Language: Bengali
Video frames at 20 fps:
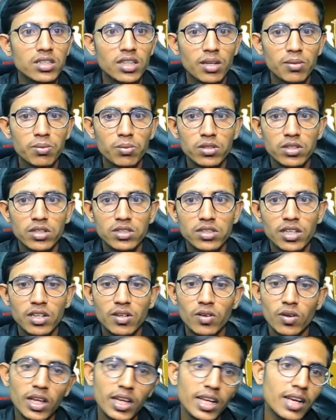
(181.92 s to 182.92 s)
তারপরে
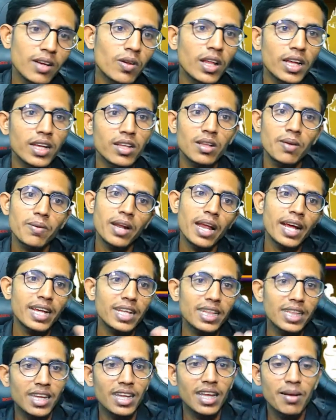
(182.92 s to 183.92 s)
যেগুলা এগুলা কিন্তু আমার
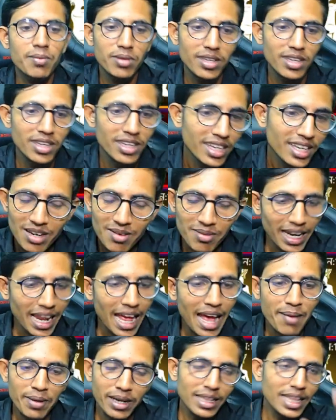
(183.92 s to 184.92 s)
আগে থেকে আমি
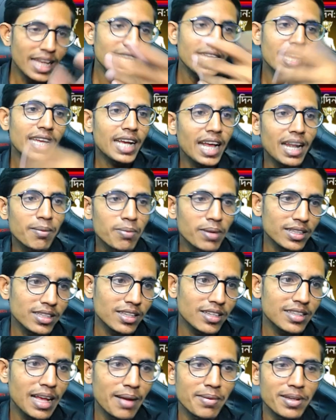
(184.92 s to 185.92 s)
মানে আমার দেখেই খারাপ
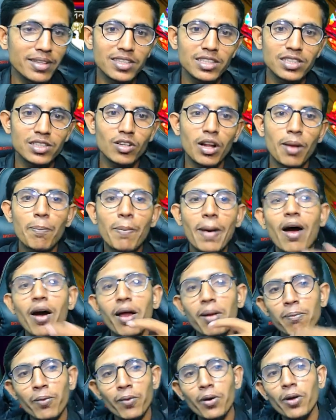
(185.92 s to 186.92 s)
আমি জিনিসগুলো
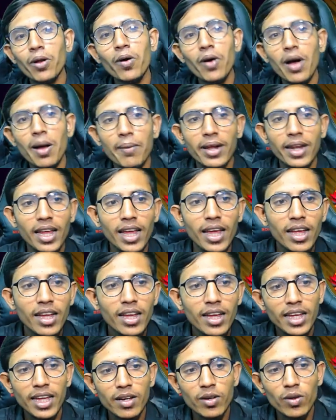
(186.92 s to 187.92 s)
পাওয়ার পরেও আমার
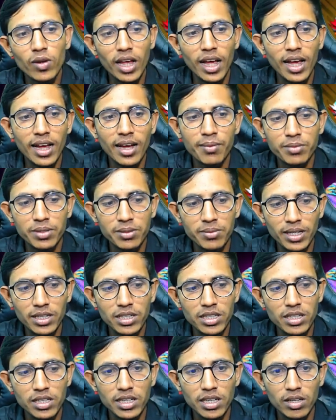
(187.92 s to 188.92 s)
এইগুলা আমি
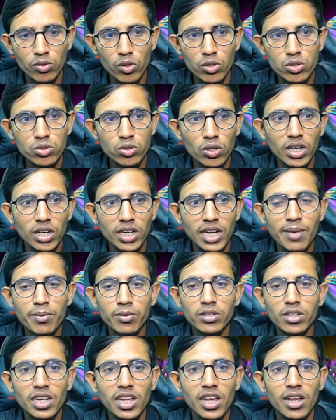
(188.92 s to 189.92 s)
মানে কষ্ট করে
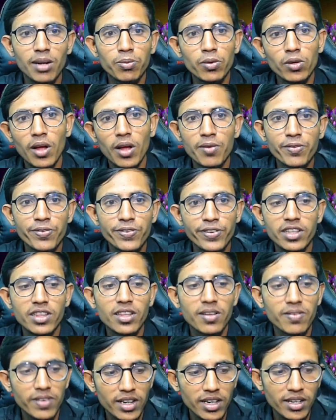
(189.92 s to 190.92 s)
নেওয়ার পরেও আমি
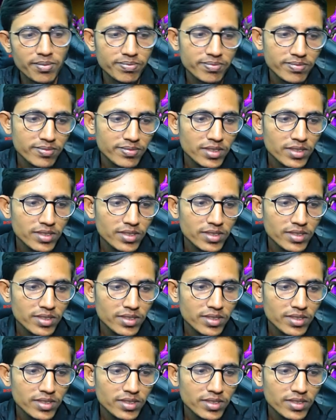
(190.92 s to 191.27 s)
পারলাম